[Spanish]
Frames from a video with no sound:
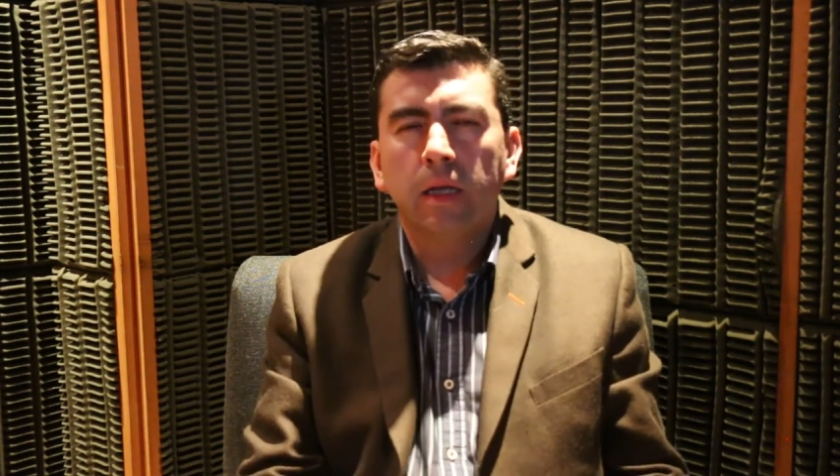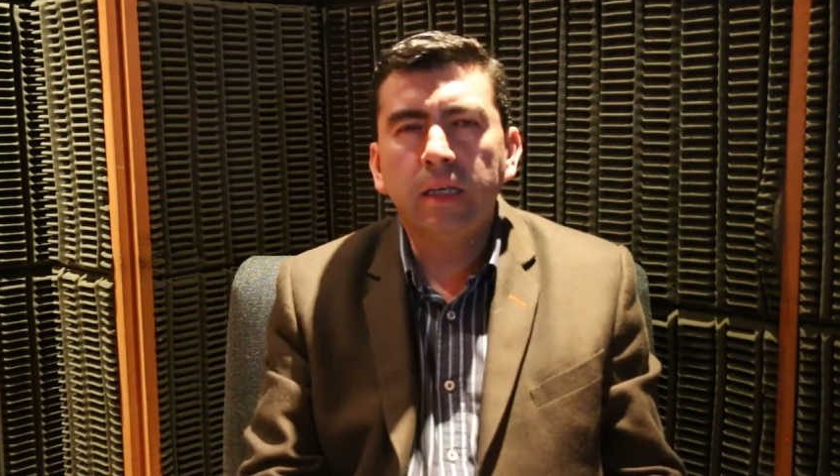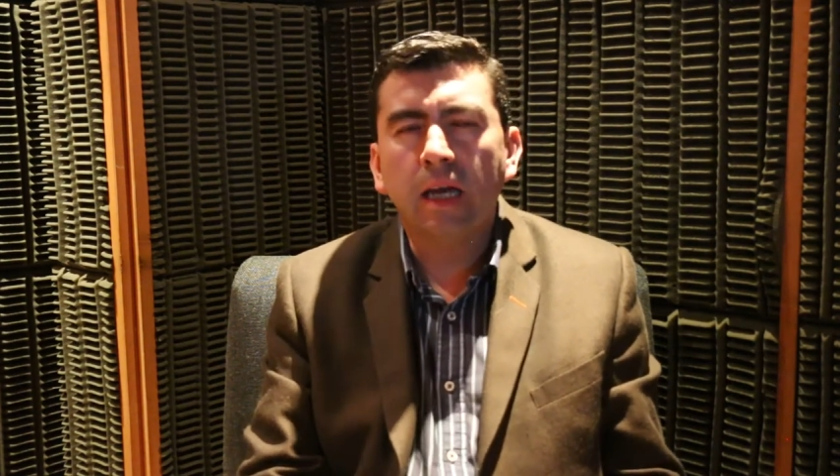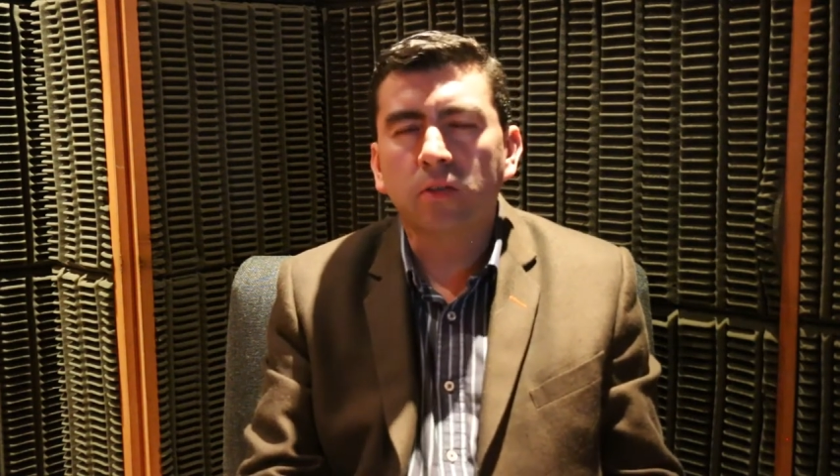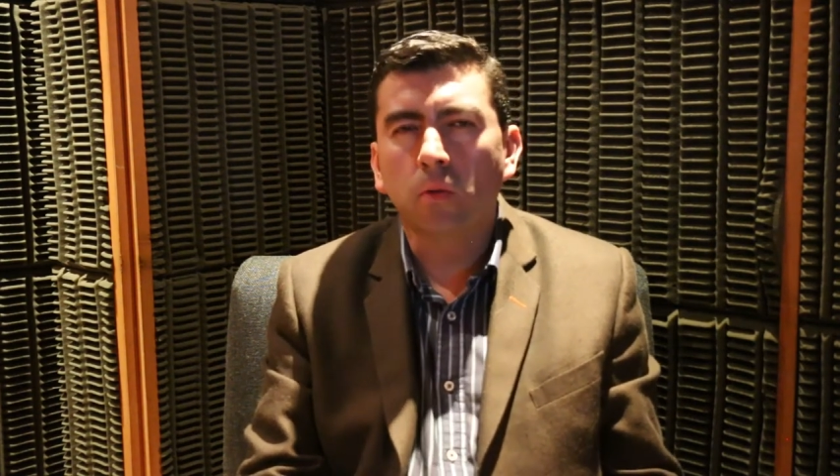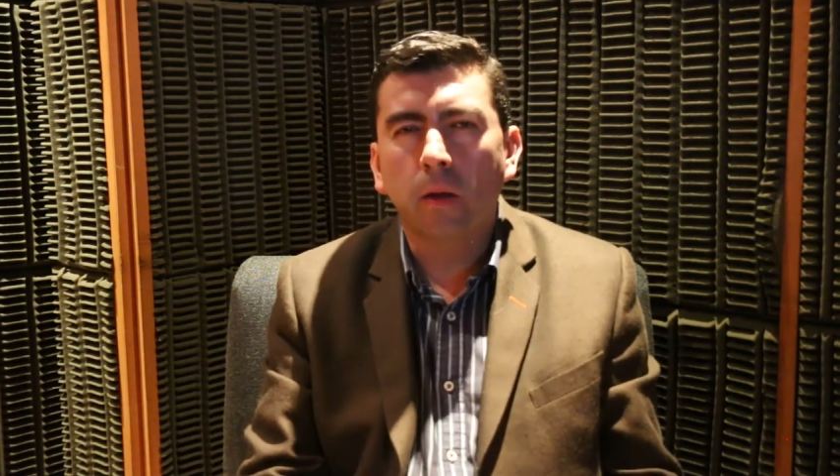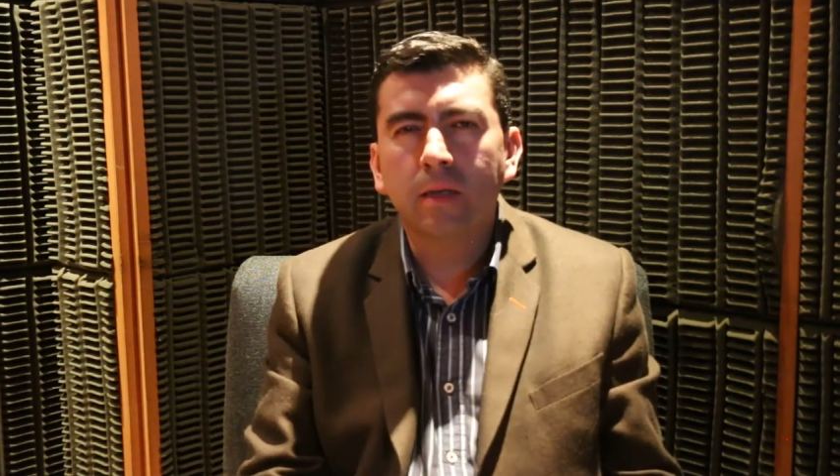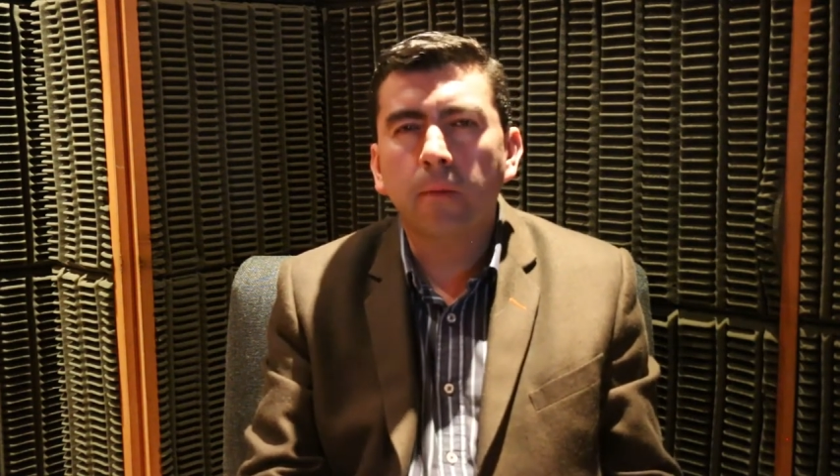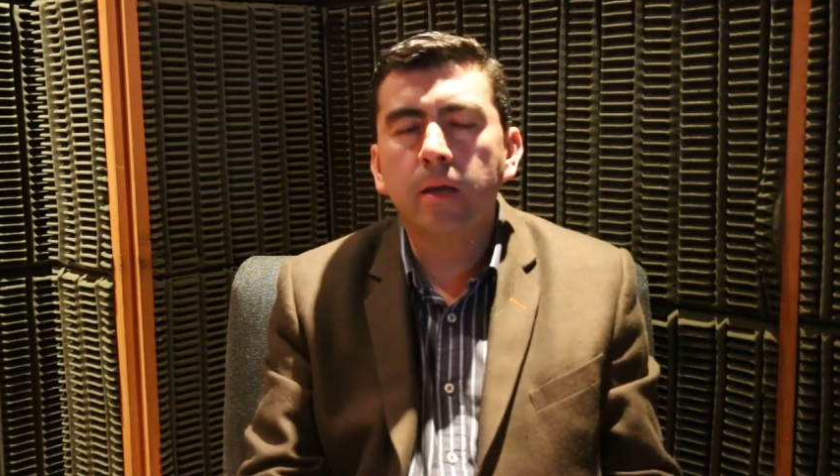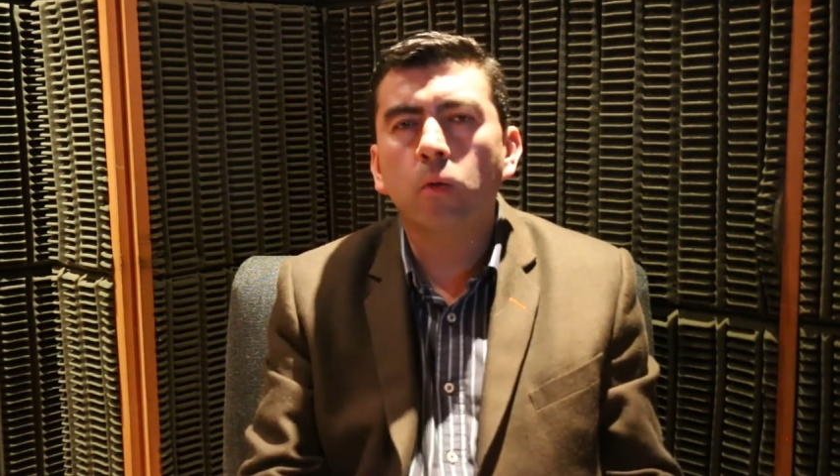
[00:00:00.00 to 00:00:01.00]
y a su
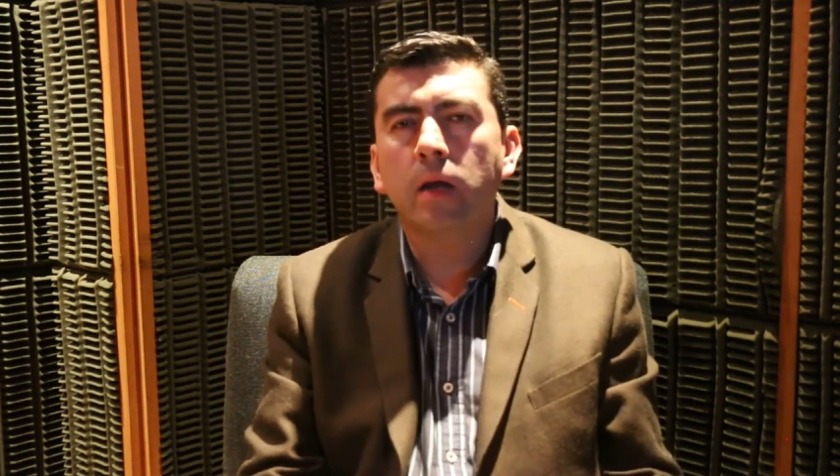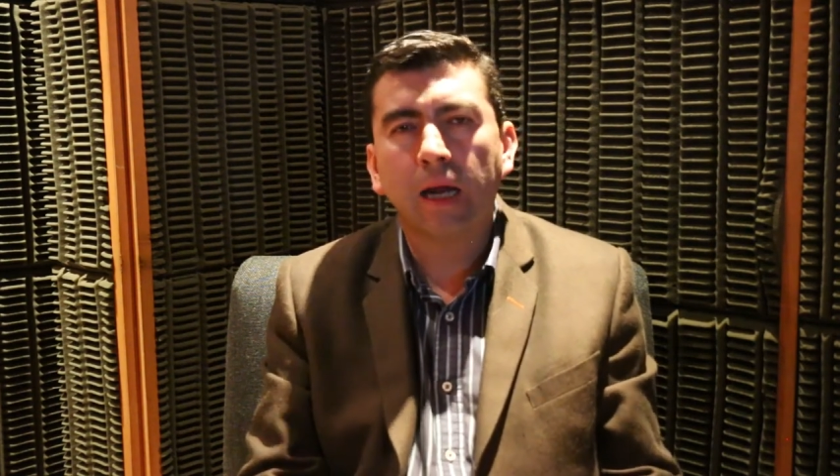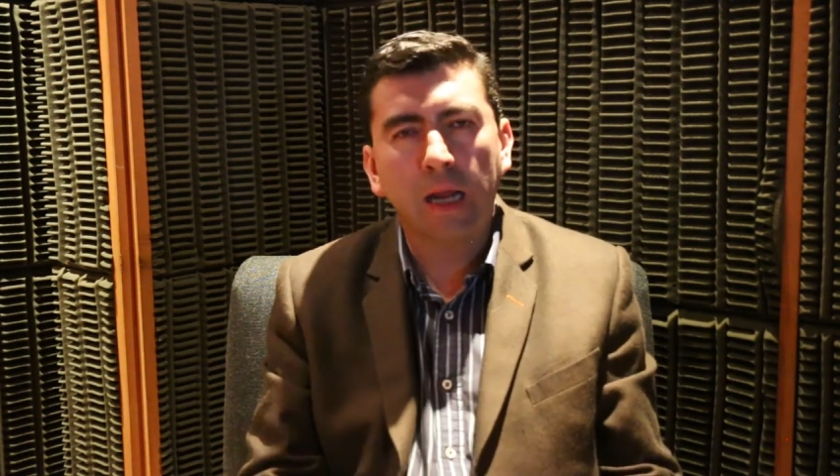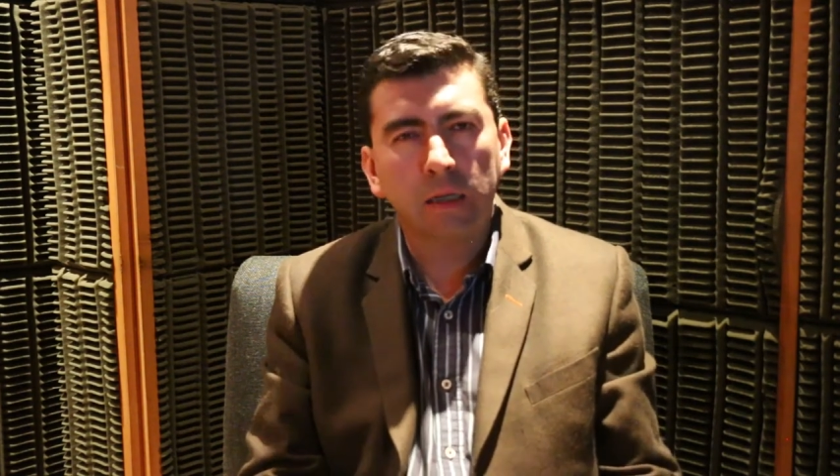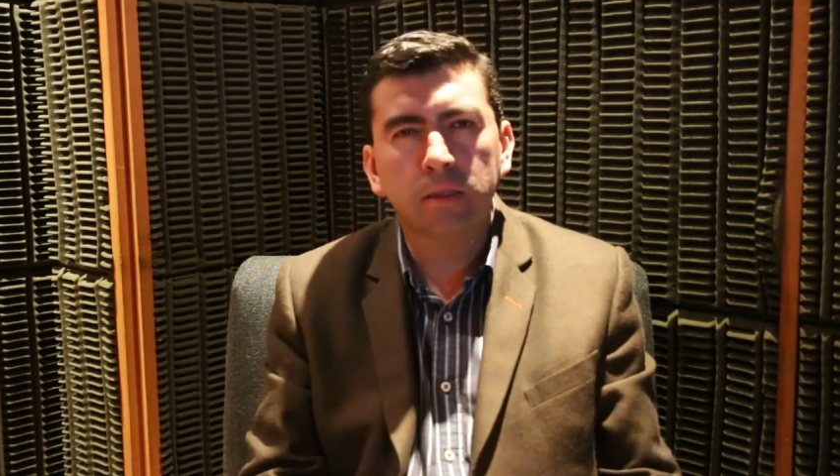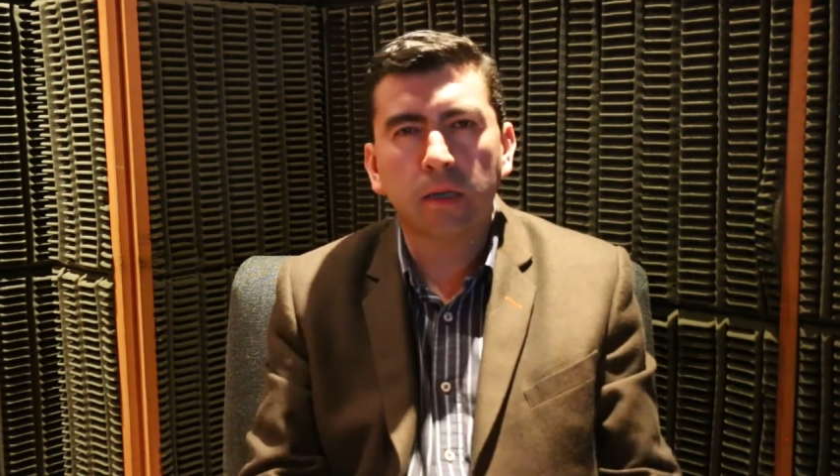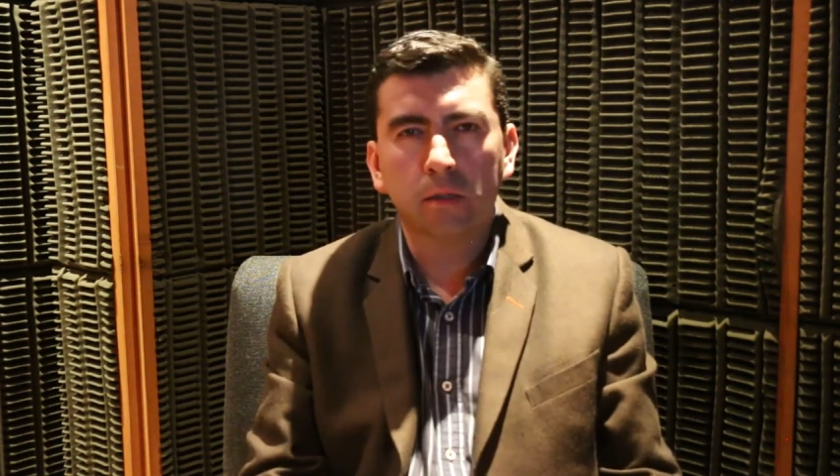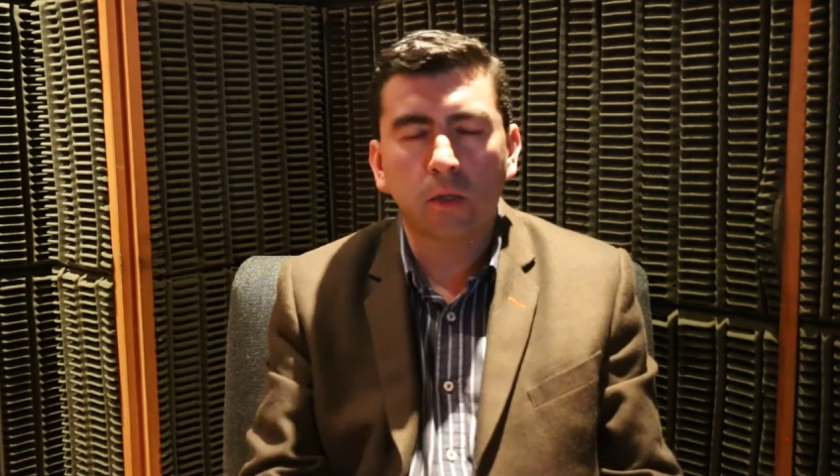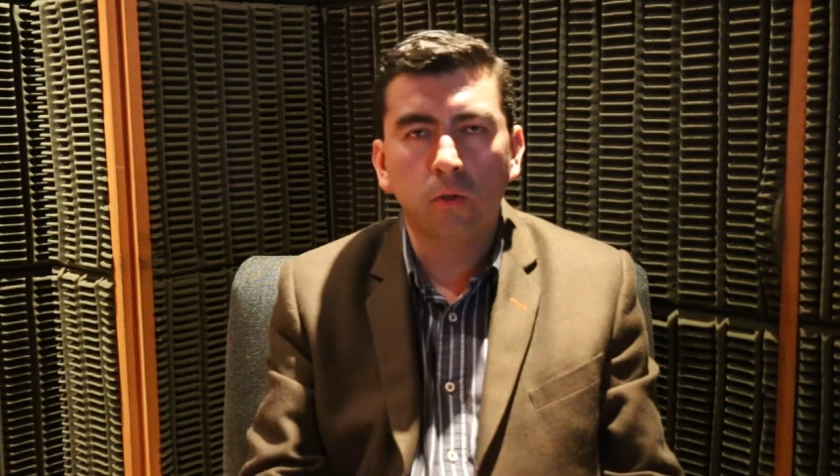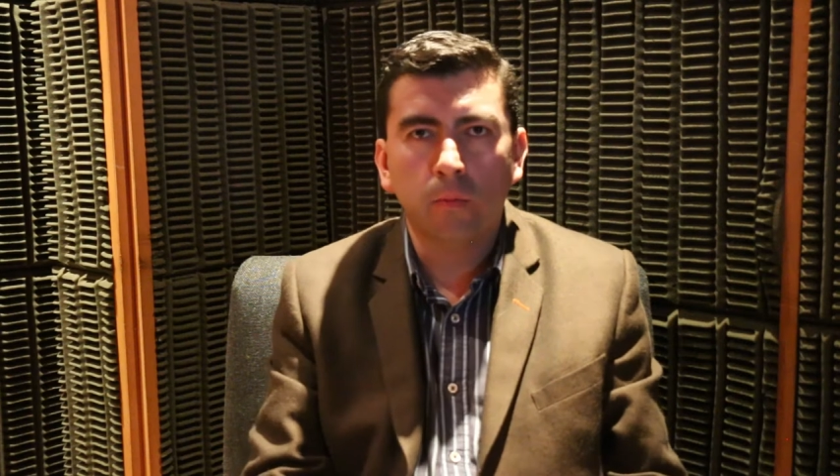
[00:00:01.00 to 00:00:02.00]
vez había una gran
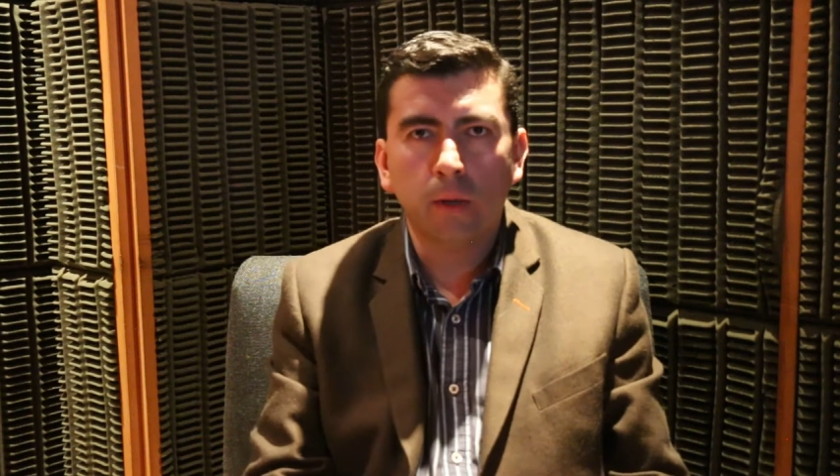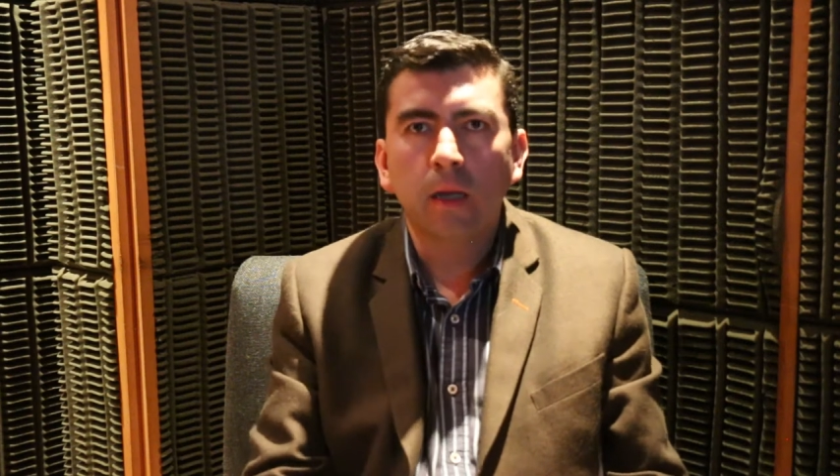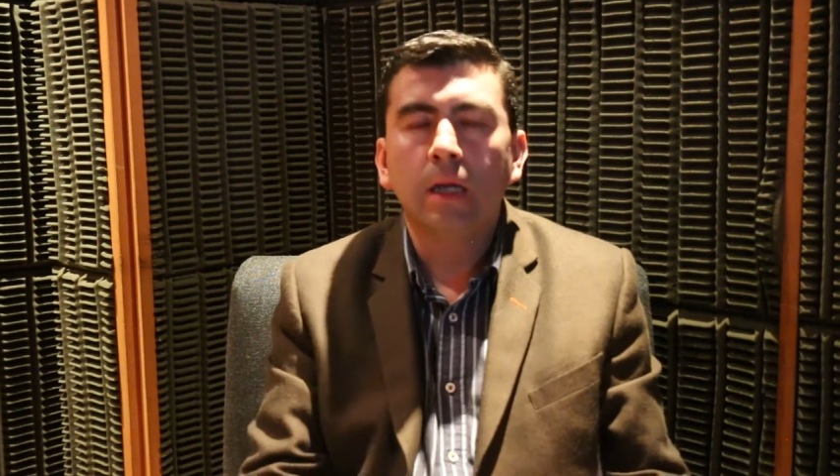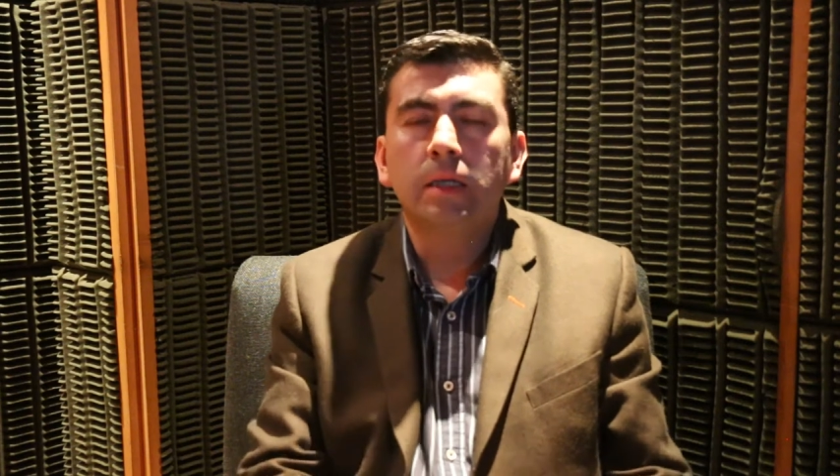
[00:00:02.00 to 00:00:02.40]
incertidumbre